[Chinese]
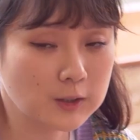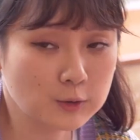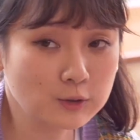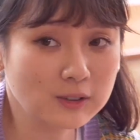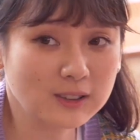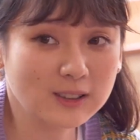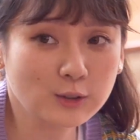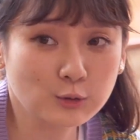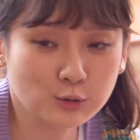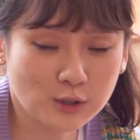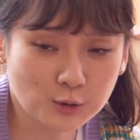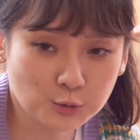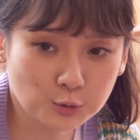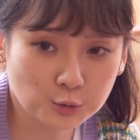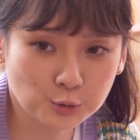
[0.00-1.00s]
所以你跟女
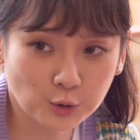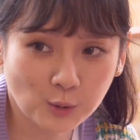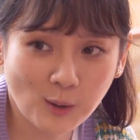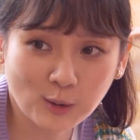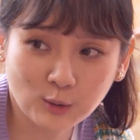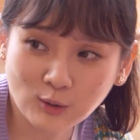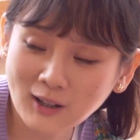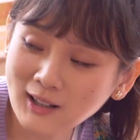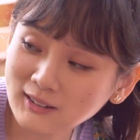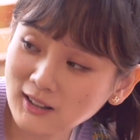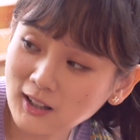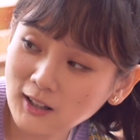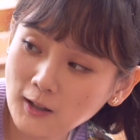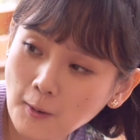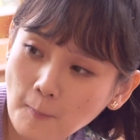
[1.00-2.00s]
生出去约会都看
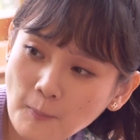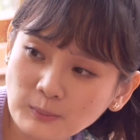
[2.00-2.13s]
电影？